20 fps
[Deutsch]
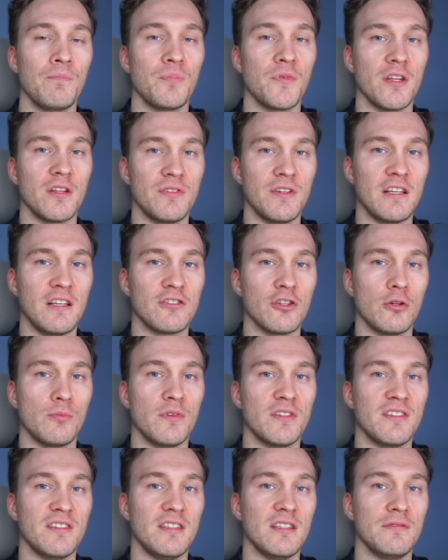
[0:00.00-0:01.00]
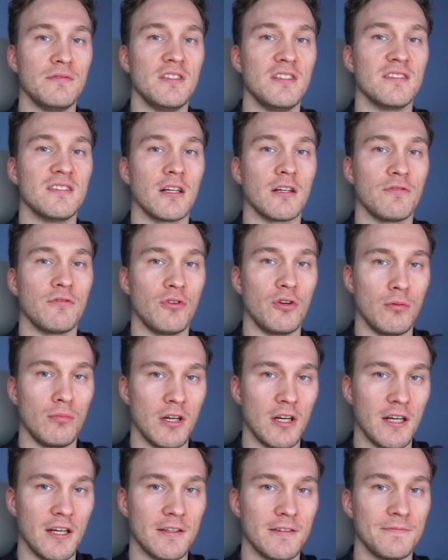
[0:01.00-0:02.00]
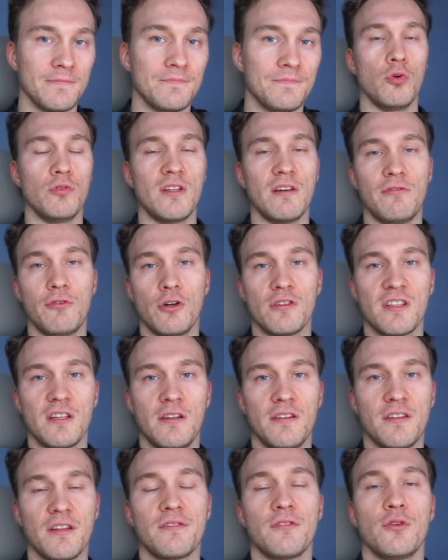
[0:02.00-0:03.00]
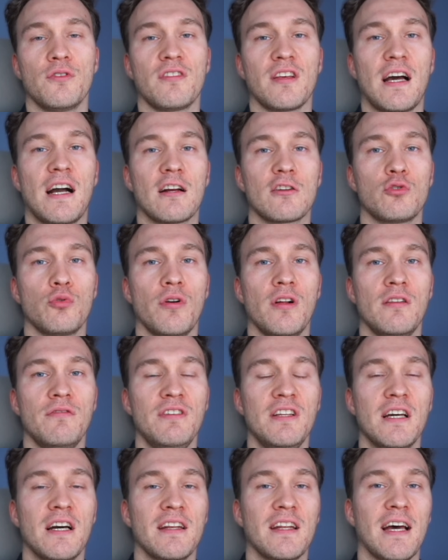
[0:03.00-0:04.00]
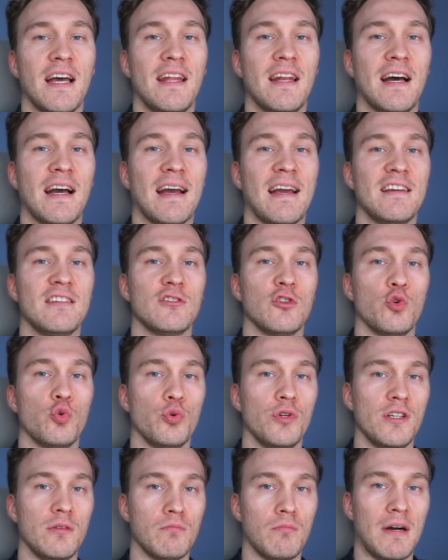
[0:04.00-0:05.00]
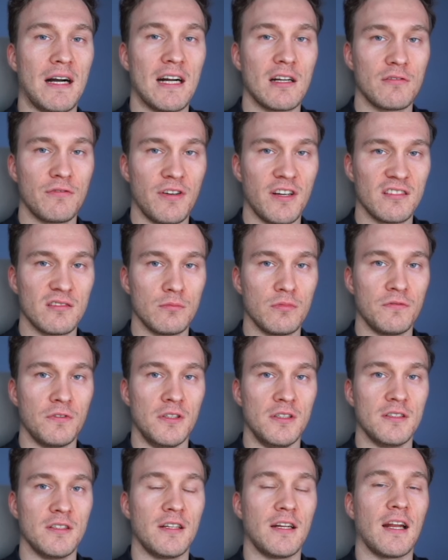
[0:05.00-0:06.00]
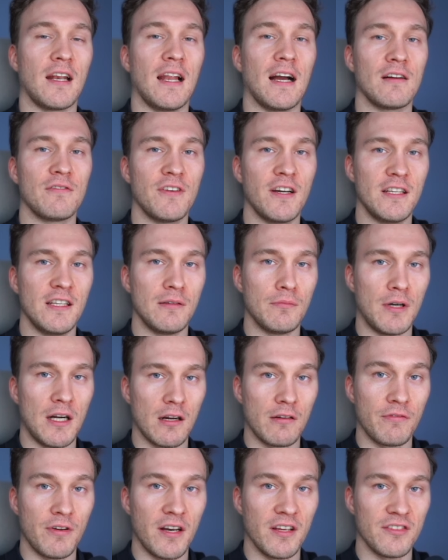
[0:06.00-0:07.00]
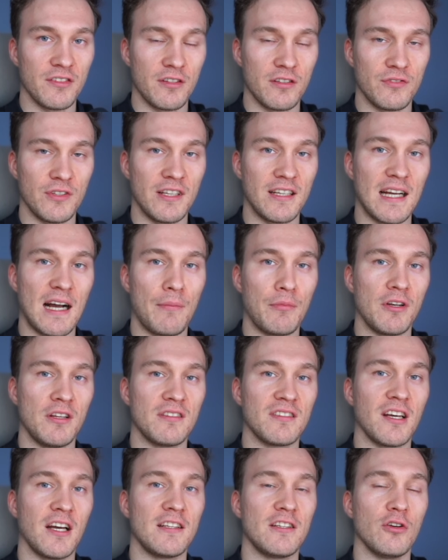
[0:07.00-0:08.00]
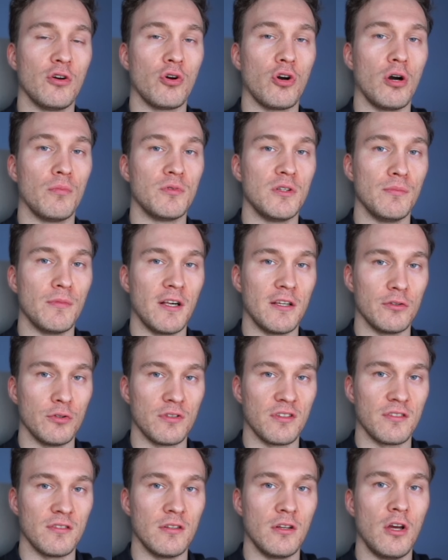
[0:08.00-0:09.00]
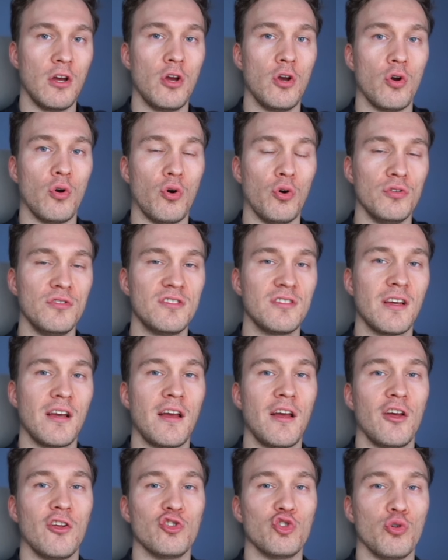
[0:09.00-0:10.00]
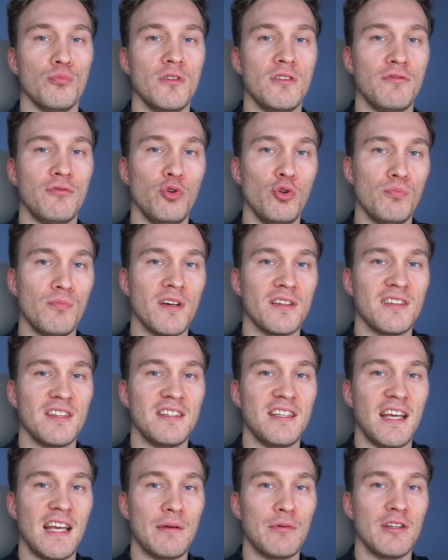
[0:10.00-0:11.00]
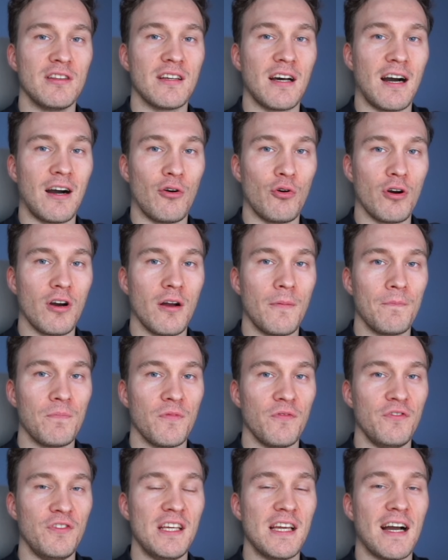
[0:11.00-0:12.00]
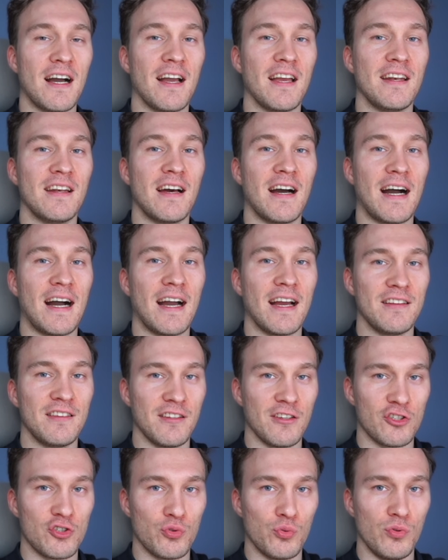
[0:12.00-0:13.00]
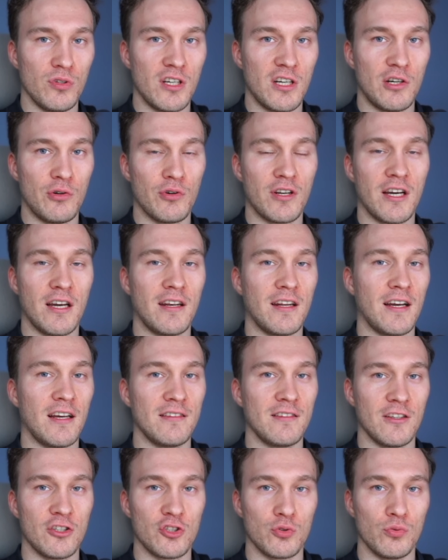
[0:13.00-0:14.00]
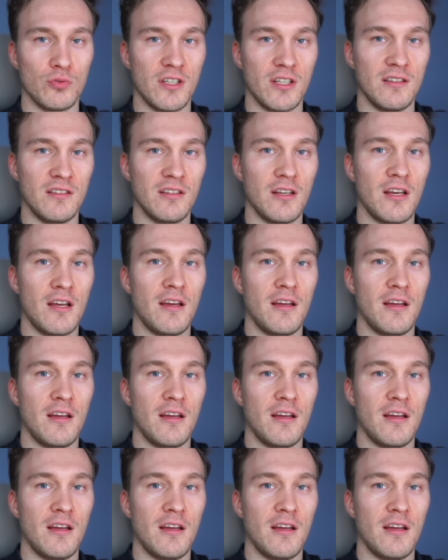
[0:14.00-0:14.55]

Deswegen sollte man sich hier, wie gesagt, vorbereiten. Und der Vorteil ist, dass wir uns aktuell wieder in einer recht ruhigen Marktphase befinden, in einer langweiligen Marktphase. Deswegen kann man die Zeit hier auch optimal nutzen. Und somit fühlt man sich eben auch wie ein Einserschüler oder ein Einserstudent,